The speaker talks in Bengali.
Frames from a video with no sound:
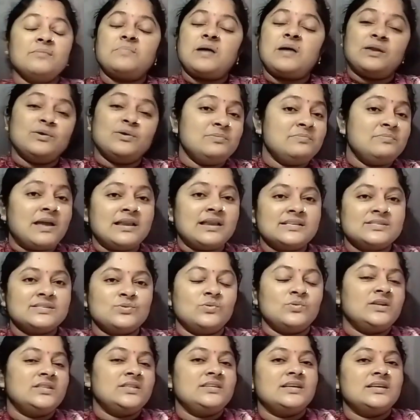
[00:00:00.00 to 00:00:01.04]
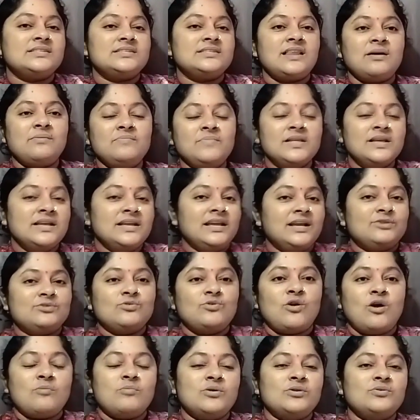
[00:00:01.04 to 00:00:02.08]
ভালোই ম্যানেজ করে দিয়েছিলাম একটু
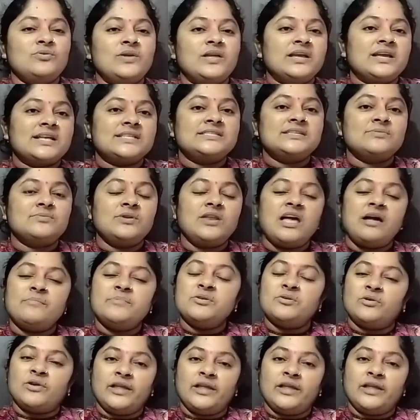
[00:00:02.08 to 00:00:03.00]
লবণ হয়ে গেছে বলে আমি